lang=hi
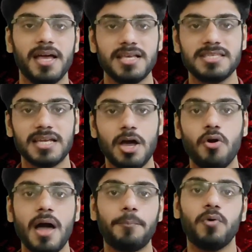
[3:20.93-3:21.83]
इससे क्या
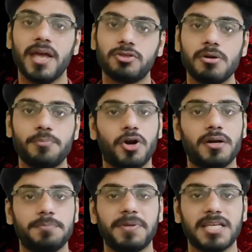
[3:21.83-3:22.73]
होगा आपको एक तो
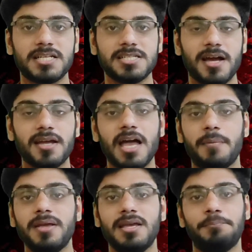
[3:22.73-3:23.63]
इंपॉर्टेंट पता चल जाएगा कि हाँ भाई